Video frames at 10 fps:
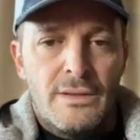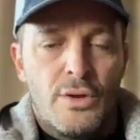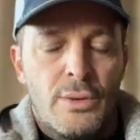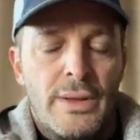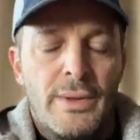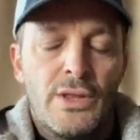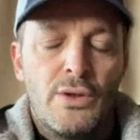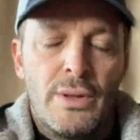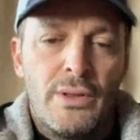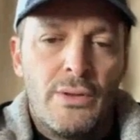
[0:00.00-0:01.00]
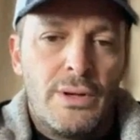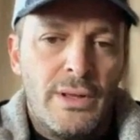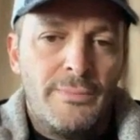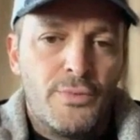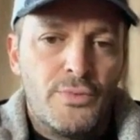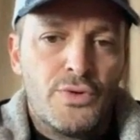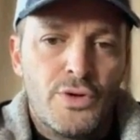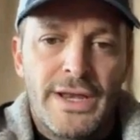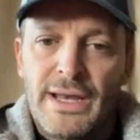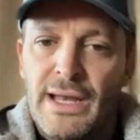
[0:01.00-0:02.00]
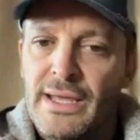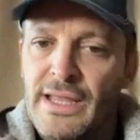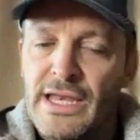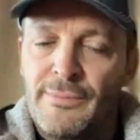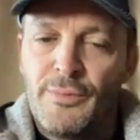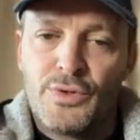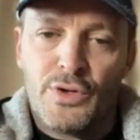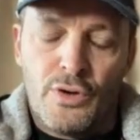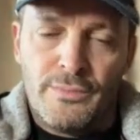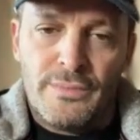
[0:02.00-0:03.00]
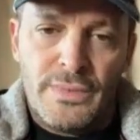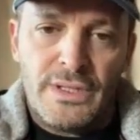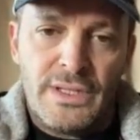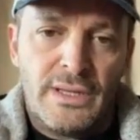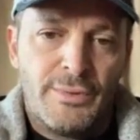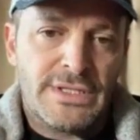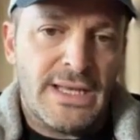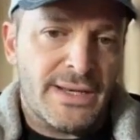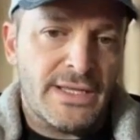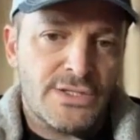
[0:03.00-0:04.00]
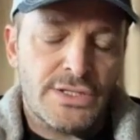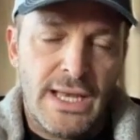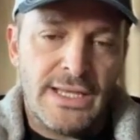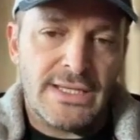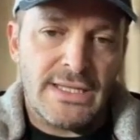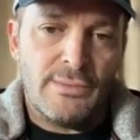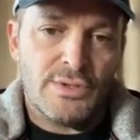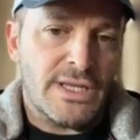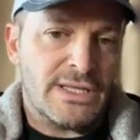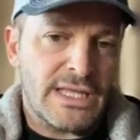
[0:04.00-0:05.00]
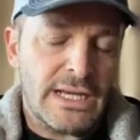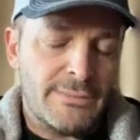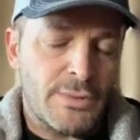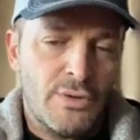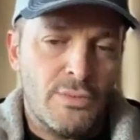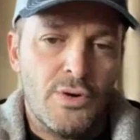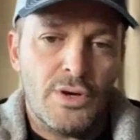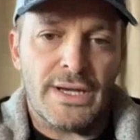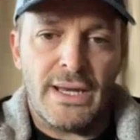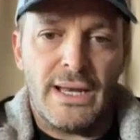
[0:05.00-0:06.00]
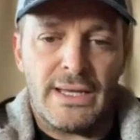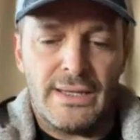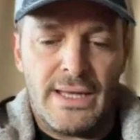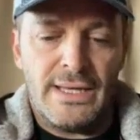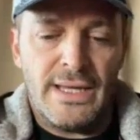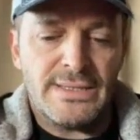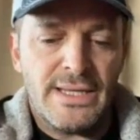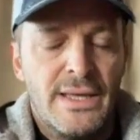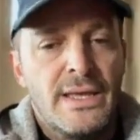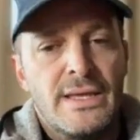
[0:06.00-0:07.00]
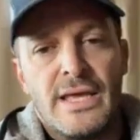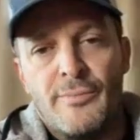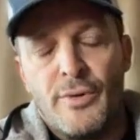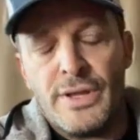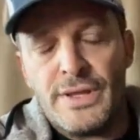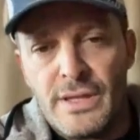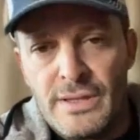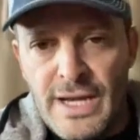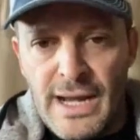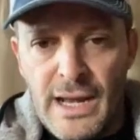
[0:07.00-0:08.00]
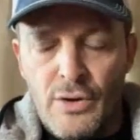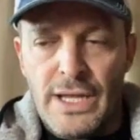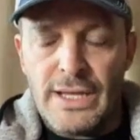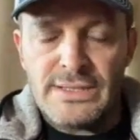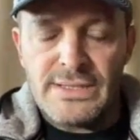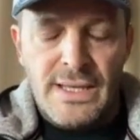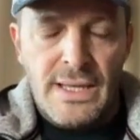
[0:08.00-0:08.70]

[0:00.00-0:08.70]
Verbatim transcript: www.carreraslegendarias.com y después en las redes sociales, estamos en Instagram como Carreras Legendarias y ahí pueden entrar a los links.